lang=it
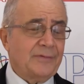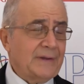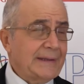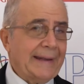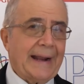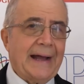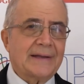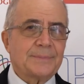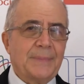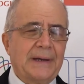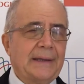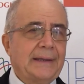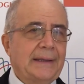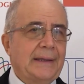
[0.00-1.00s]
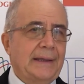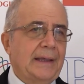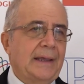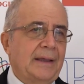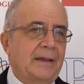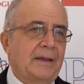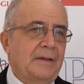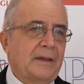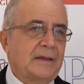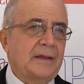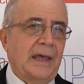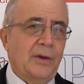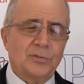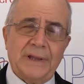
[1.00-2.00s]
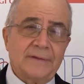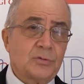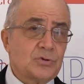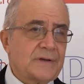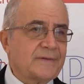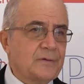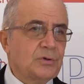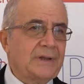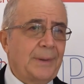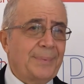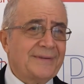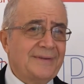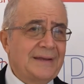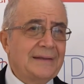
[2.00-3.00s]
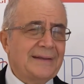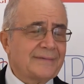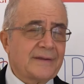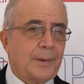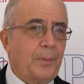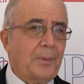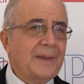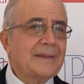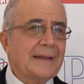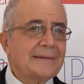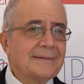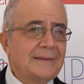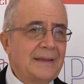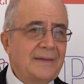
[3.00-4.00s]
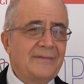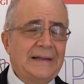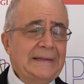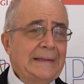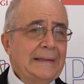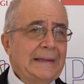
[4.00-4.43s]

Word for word: Federasma, è un'associazione di pazienti estremamente attiva,